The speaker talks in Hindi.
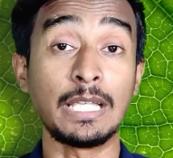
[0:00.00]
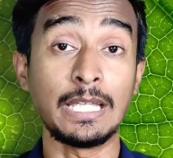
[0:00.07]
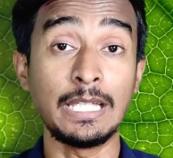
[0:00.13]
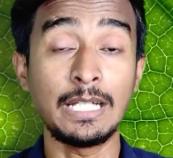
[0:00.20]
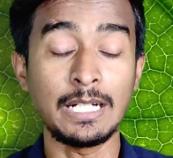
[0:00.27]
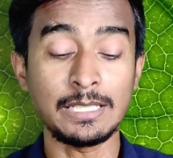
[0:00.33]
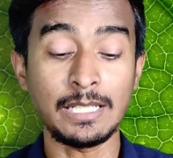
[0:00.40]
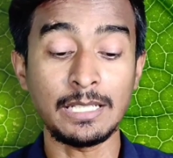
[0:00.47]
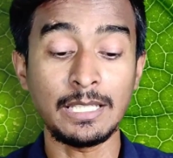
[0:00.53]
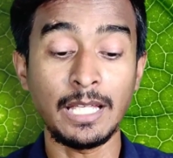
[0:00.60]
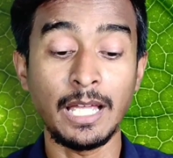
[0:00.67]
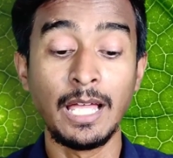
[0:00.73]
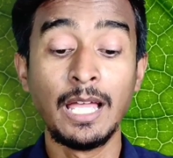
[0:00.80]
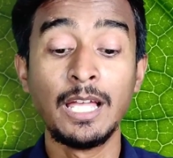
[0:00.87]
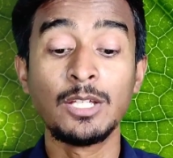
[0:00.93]
नहीं कर
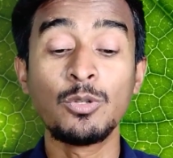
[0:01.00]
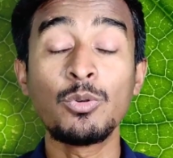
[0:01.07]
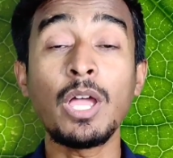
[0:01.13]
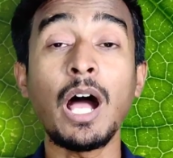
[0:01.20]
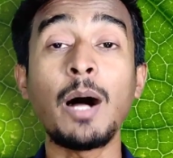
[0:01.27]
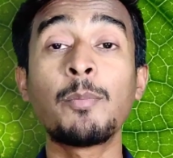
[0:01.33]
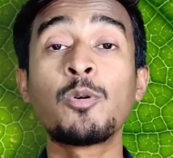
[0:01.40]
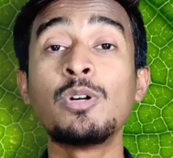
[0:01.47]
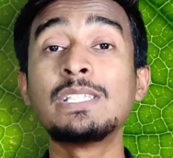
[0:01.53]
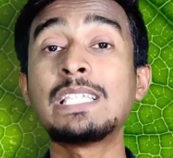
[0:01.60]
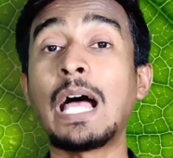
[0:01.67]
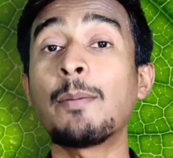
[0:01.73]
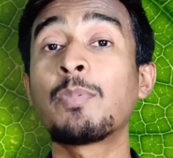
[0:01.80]
सकते क्योंकि आपको इस